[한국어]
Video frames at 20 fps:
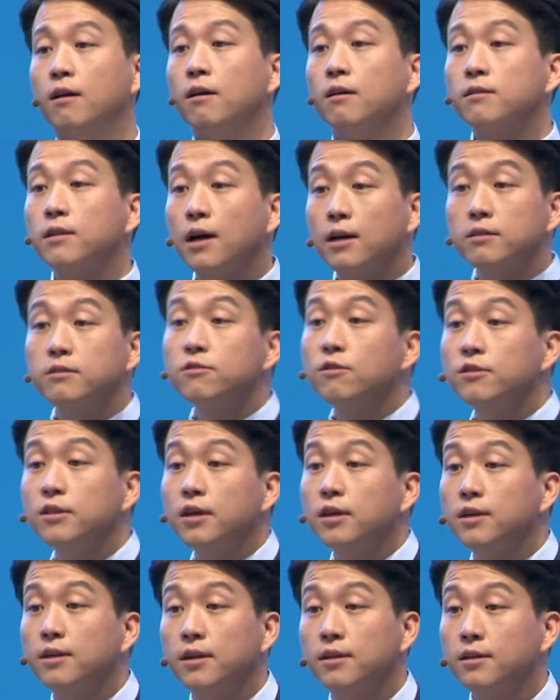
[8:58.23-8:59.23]
다른
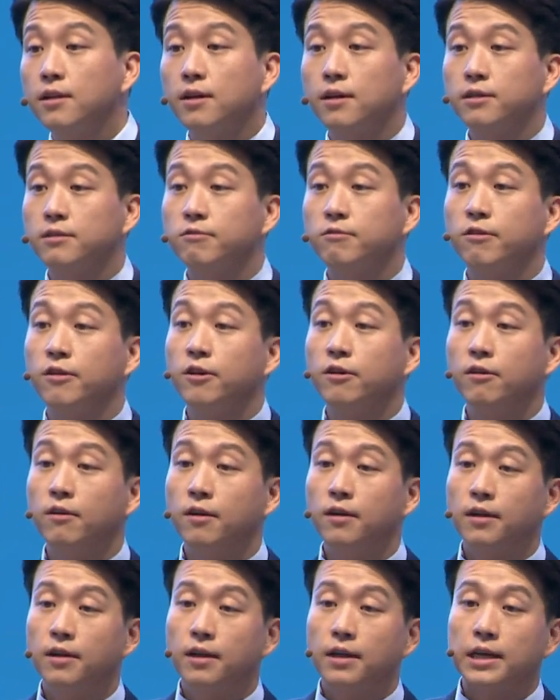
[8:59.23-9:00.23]
선택을 한다라는 거예요.
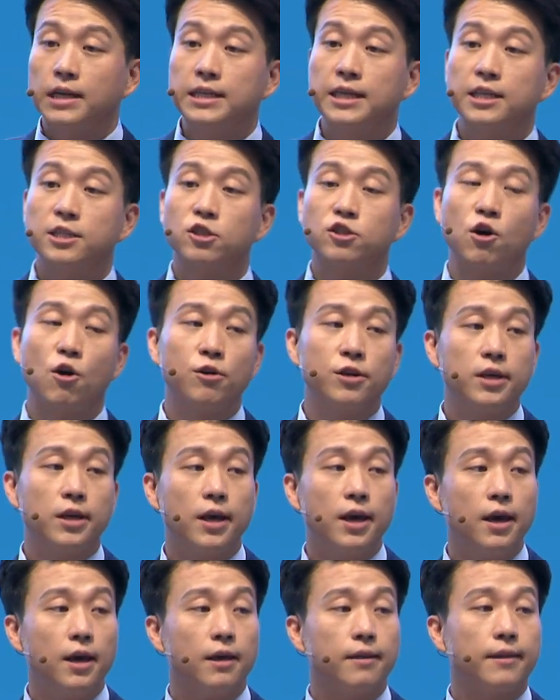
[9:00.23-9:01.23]
그래서
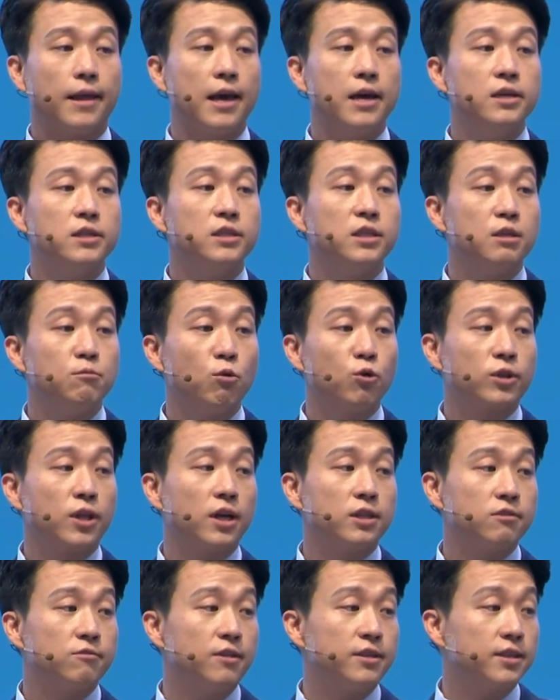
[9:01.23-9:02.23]
저기에 대응을
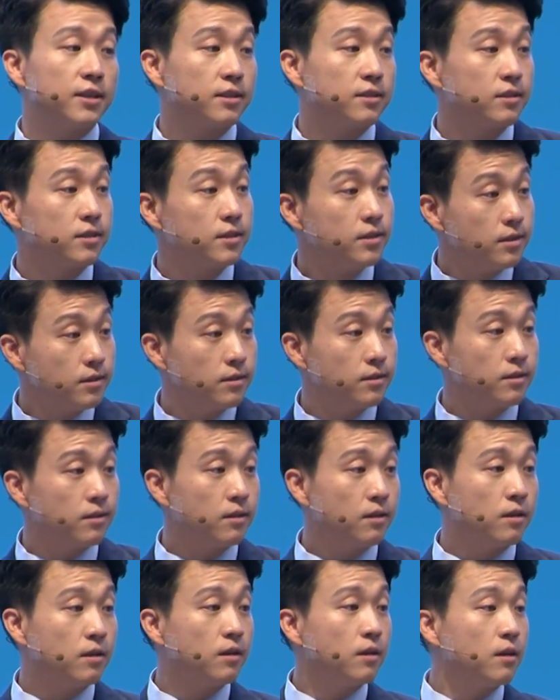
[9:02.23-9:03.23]
못하는 회사들은
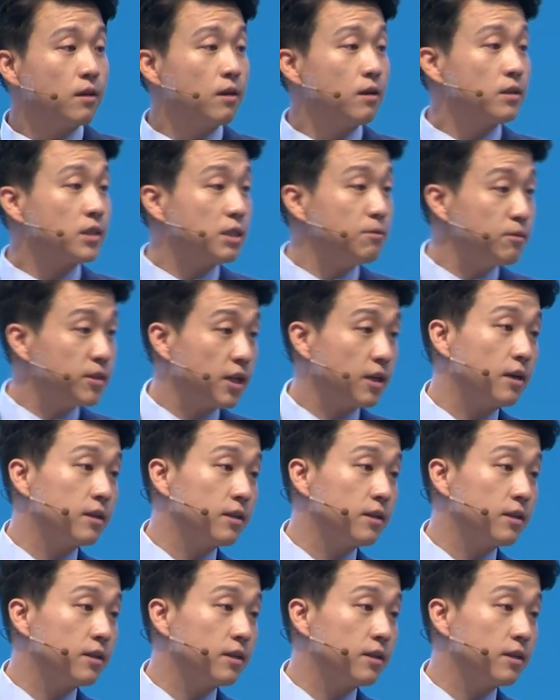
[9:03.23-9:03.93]
침체가